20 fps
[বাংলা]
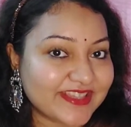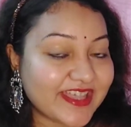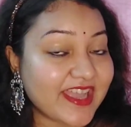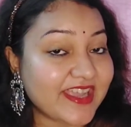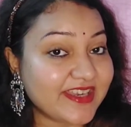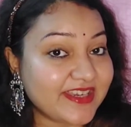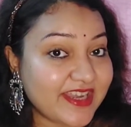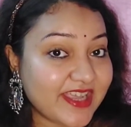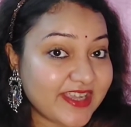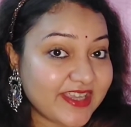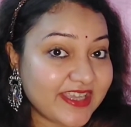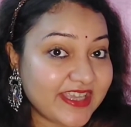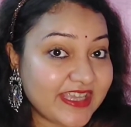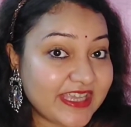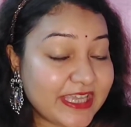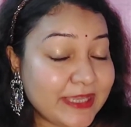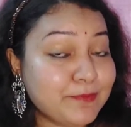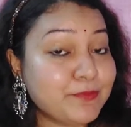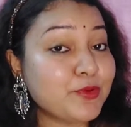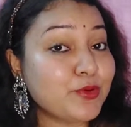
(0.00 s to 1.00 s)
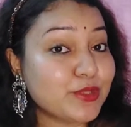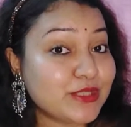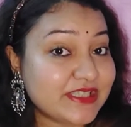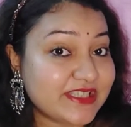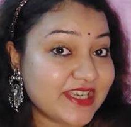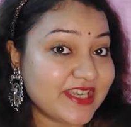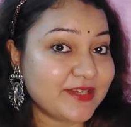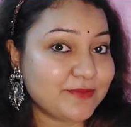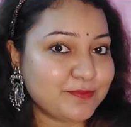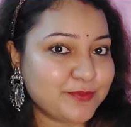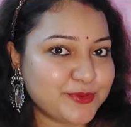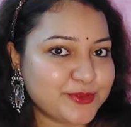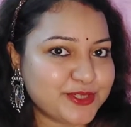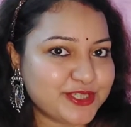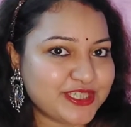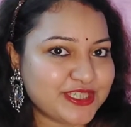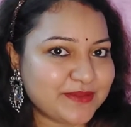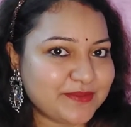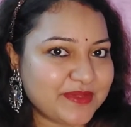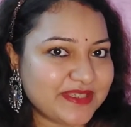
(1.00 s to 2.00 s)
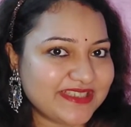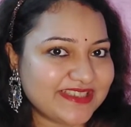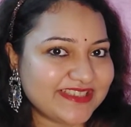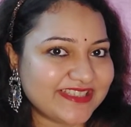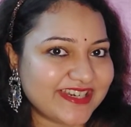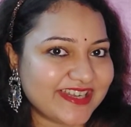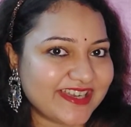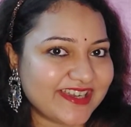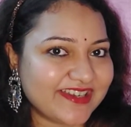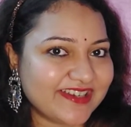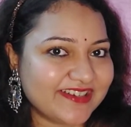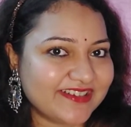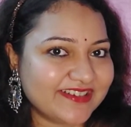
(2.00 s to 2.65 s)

তাই নাকি কি বলছেন পুষ্টিবিদরা